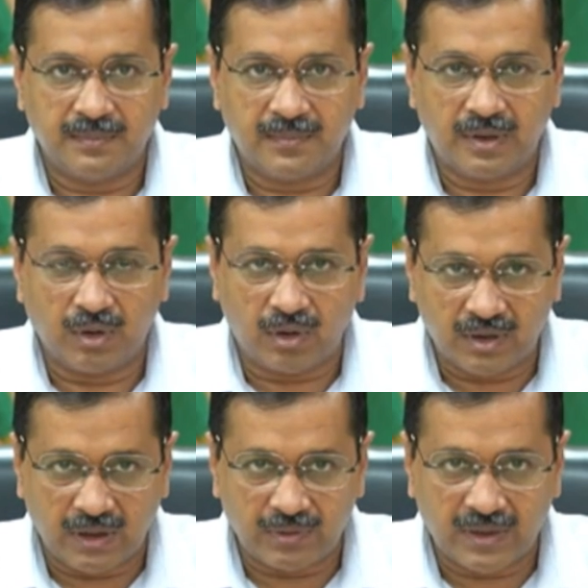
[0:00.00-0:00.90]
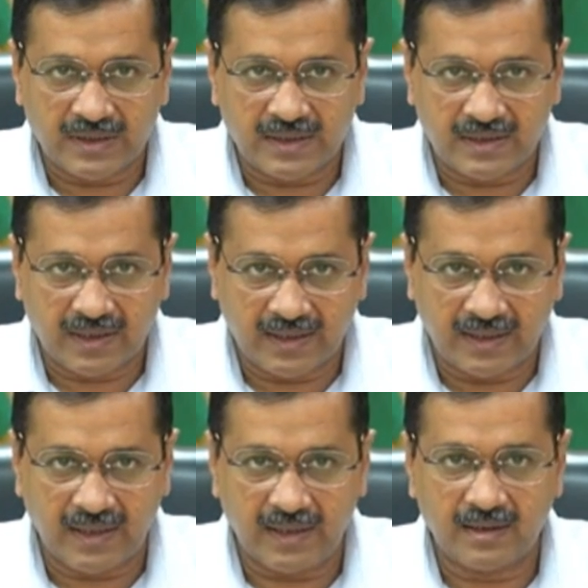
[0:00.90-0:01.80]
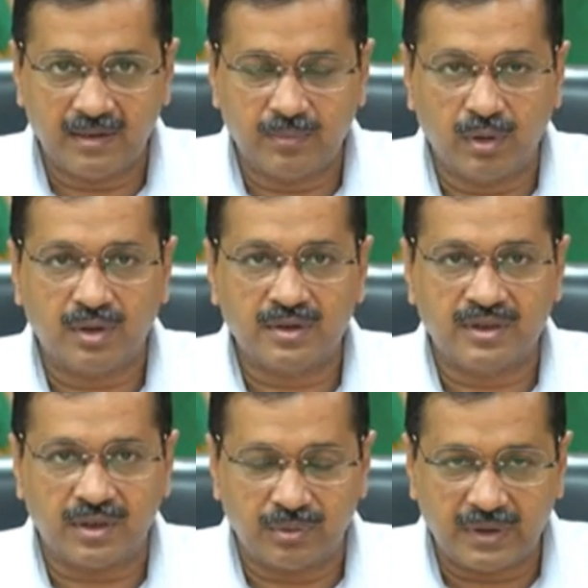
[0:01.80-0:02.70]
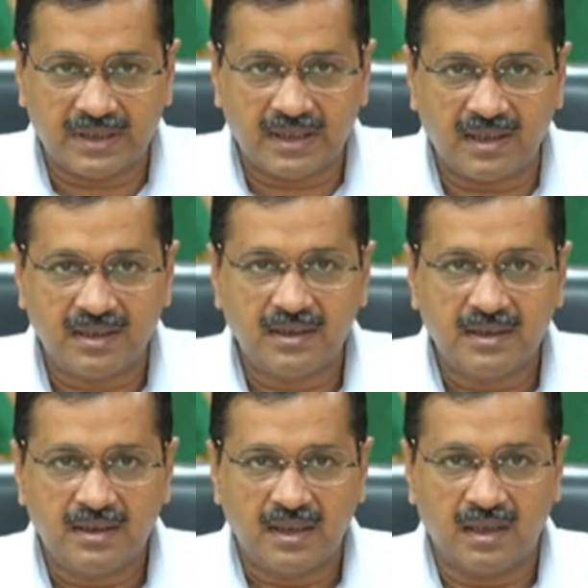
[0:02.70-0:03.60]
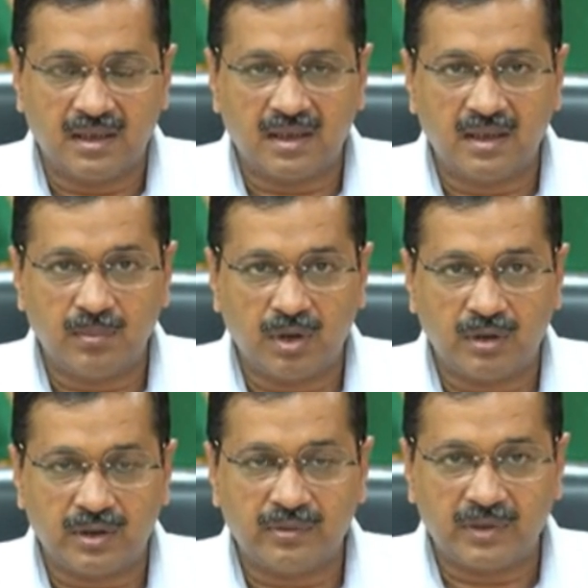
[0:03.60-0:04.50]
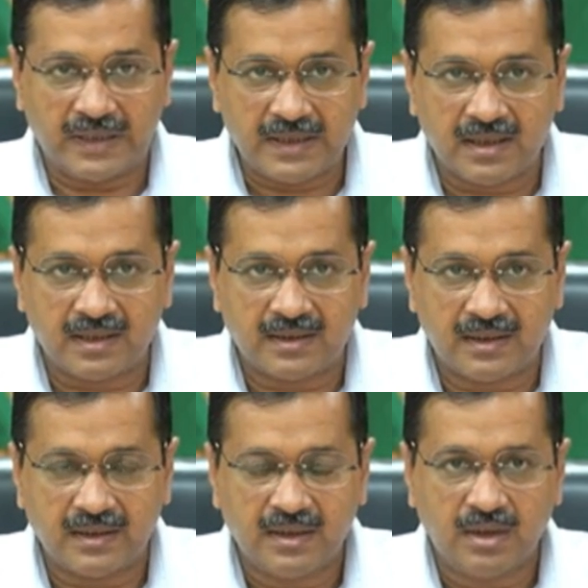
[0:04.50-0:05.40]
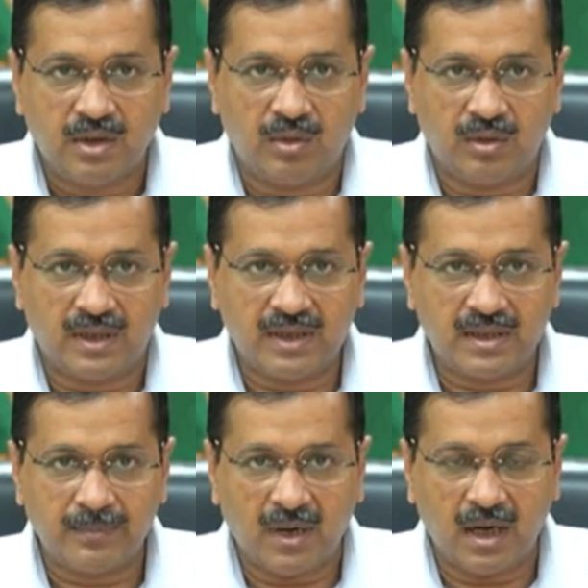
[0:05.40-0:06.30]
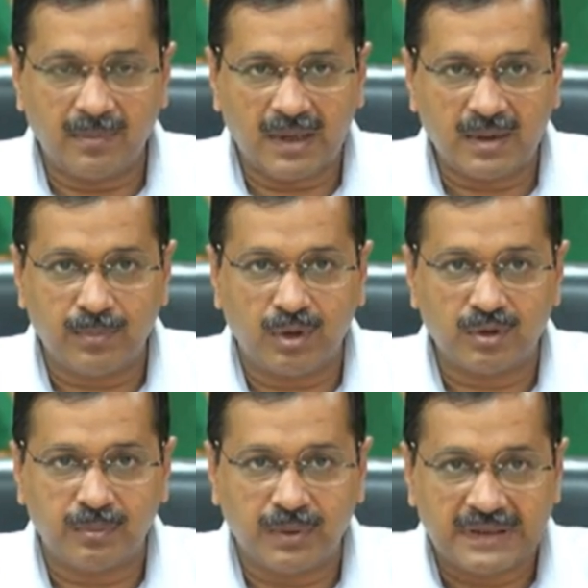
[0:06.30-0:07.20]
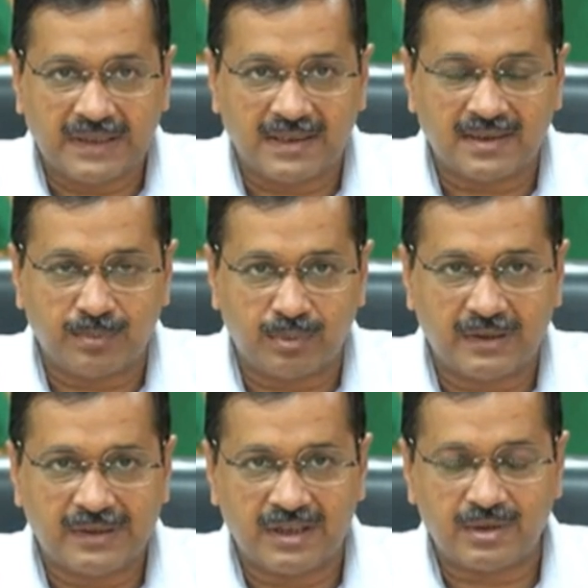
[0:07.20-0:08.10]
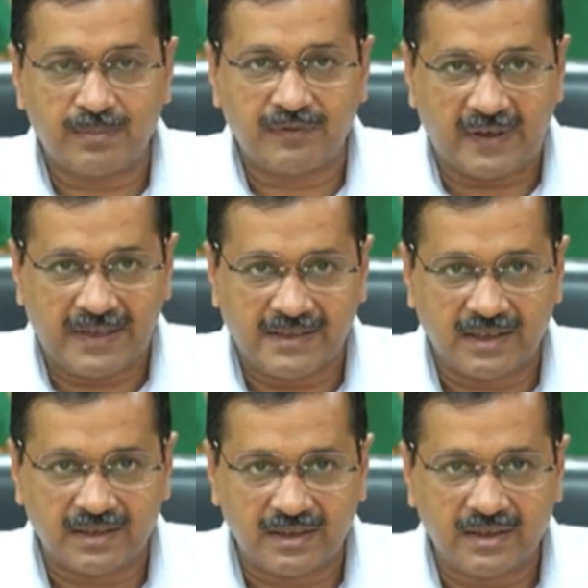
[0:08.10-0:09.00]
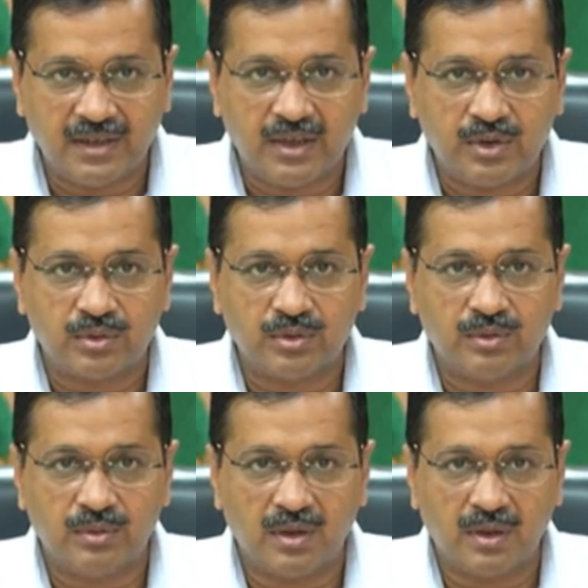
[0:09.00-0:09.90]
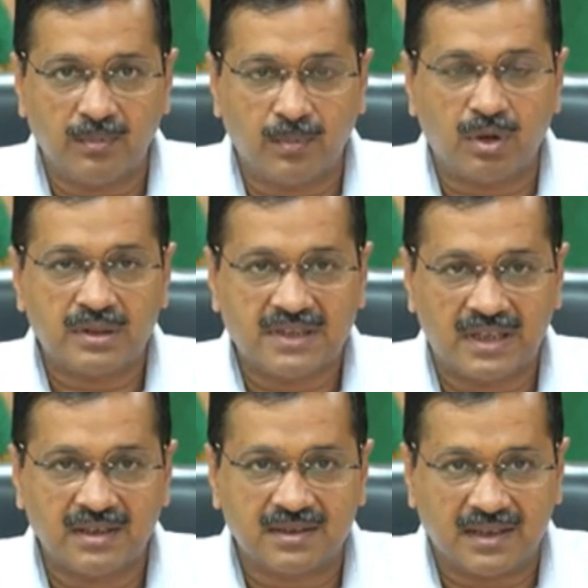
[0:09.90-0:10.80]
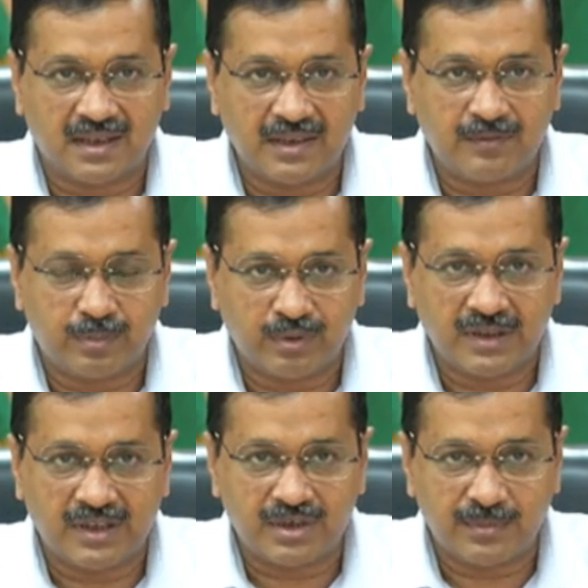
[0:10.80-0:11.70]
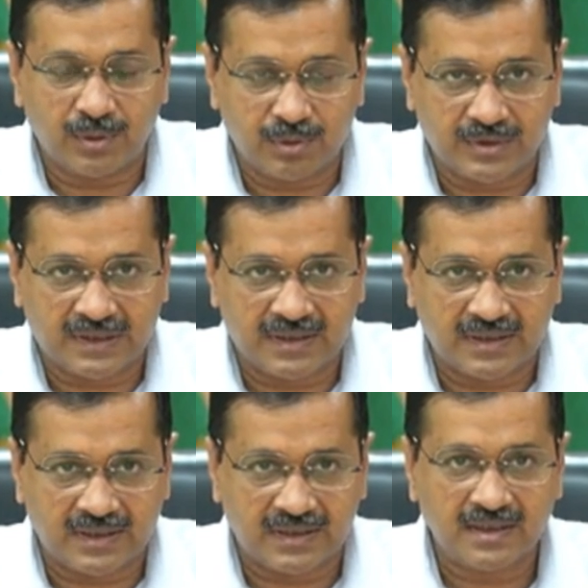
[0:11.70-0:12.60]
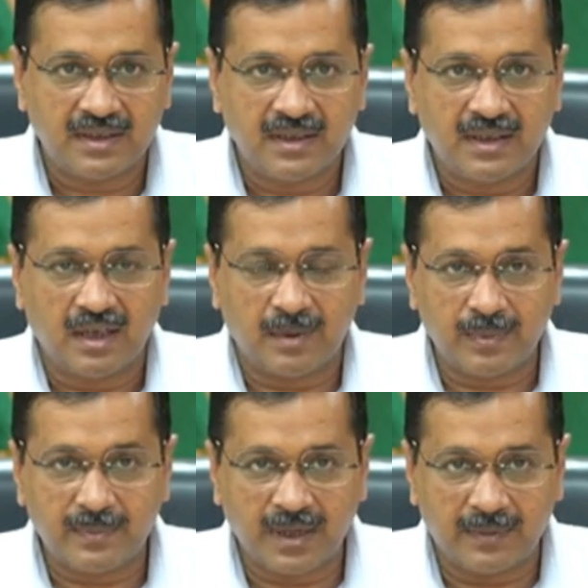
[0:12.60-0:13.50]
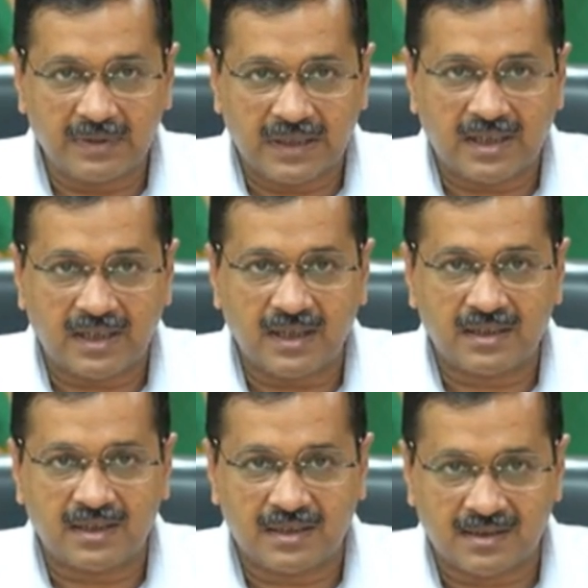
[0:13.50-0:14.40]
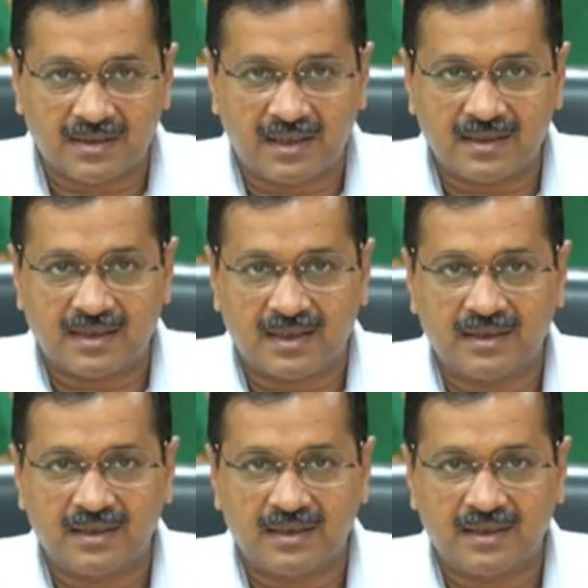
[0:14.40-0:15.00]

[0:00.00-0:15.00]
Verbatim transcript: लॉकडाउन का ये निर्णय बहुत ज़रूरी था अगर हम लॉकडाउन नहीं करते और अगर ये महामारी बहुत बुरी तरह से पूरे देश में फैल जाती तो आ, बहुत ज़्यादा तकलीफ़ पूरे देश में हो सकती थी अभी भी हम देख रहे हैं कि किस तरह से